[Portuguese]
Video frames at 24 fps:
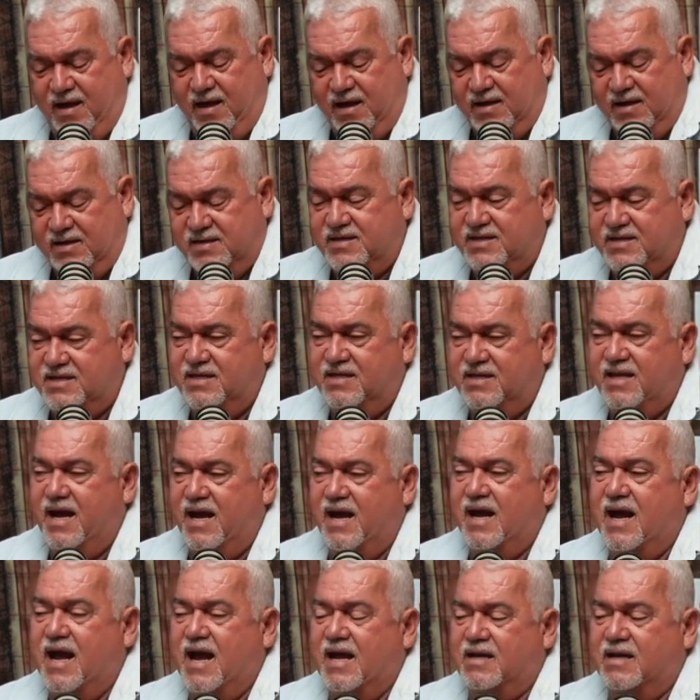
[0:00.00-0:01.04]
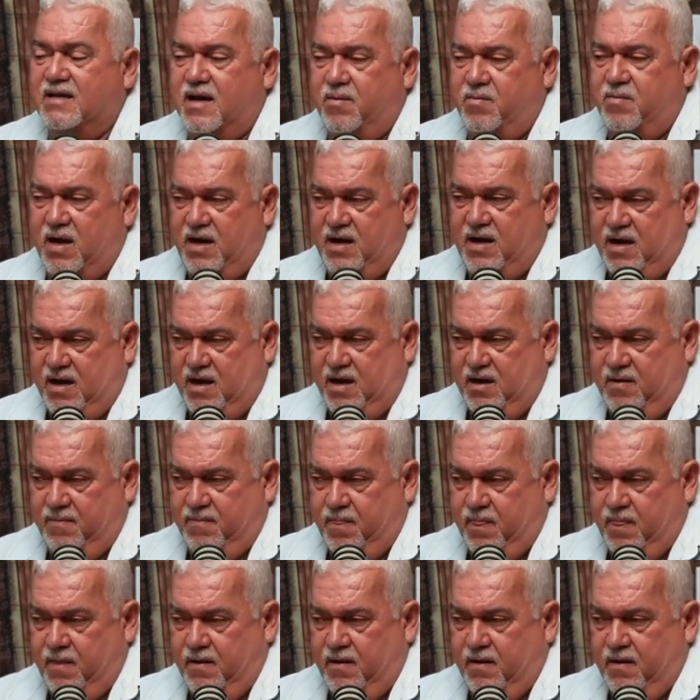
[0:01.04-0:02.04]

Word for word: é, se negar a trabalhar.